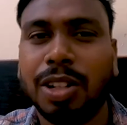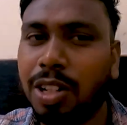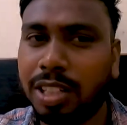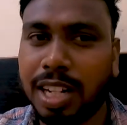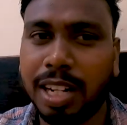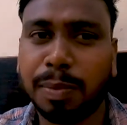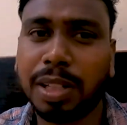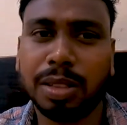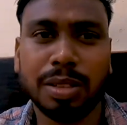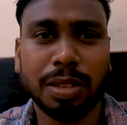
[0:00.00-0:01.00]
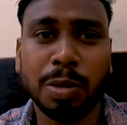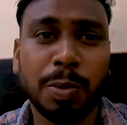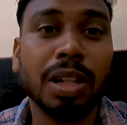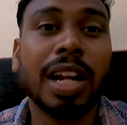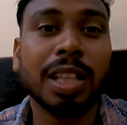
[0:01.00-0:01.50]
और खाने के बाद हम
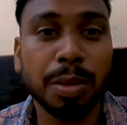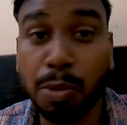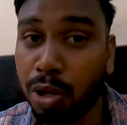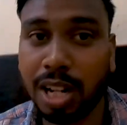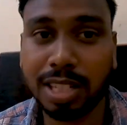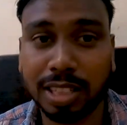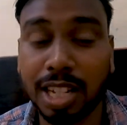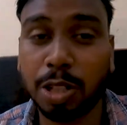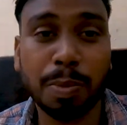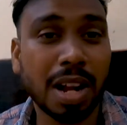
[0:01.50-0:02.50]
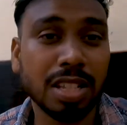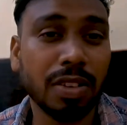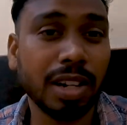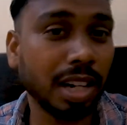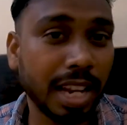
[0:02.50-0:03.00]
लोग रात में भूख लग सकता है तो
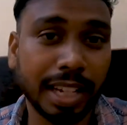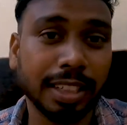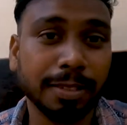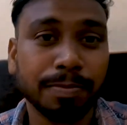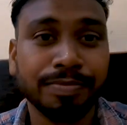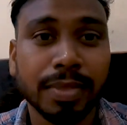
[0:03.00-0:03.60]
पार्सल वगैरह ले आएंगे